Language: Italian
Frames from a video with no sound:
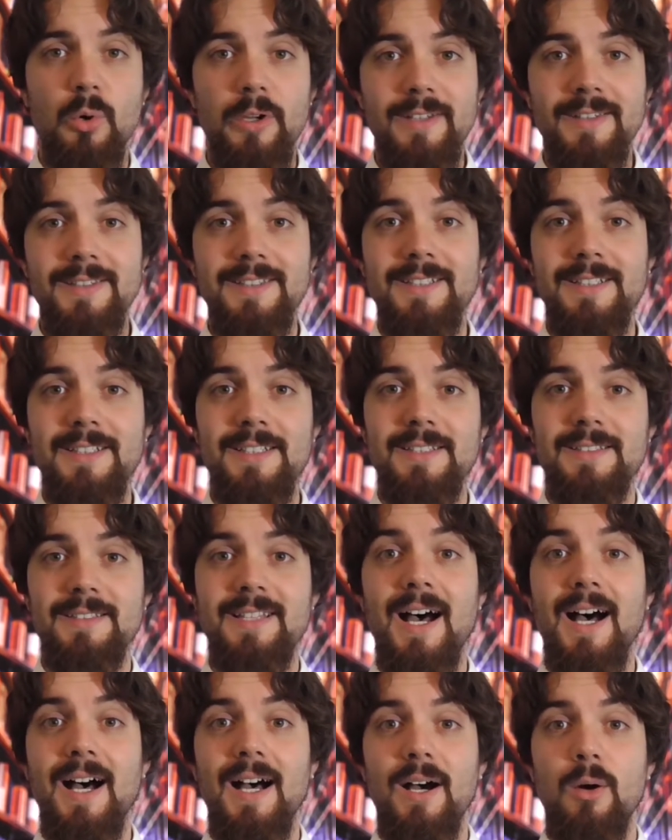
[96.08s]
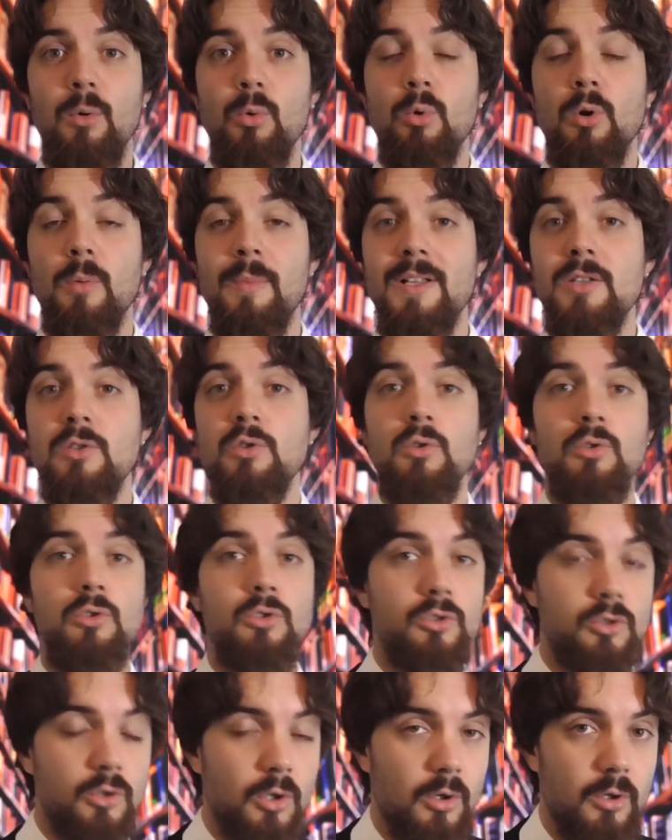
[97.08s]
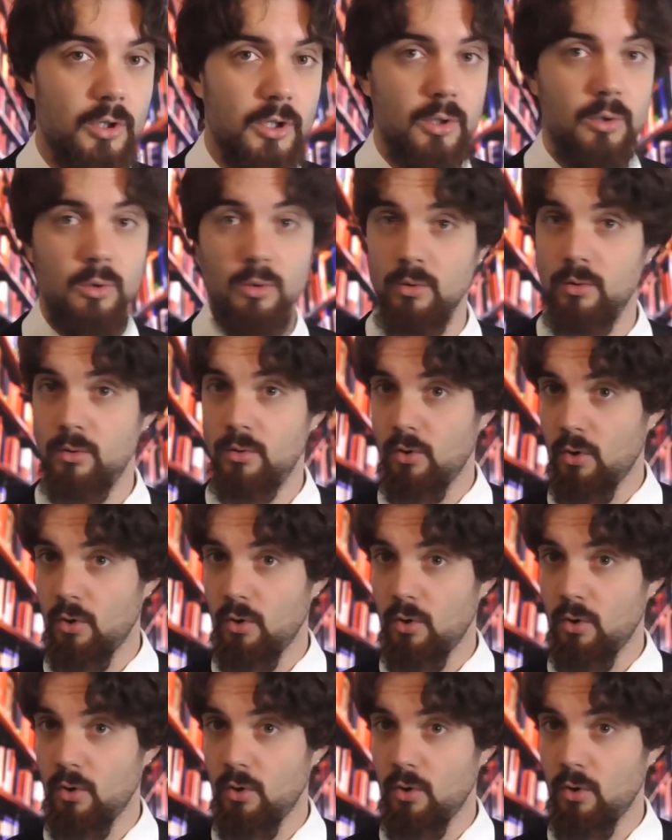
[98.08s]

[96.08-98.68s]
quindi da un romanzo storico.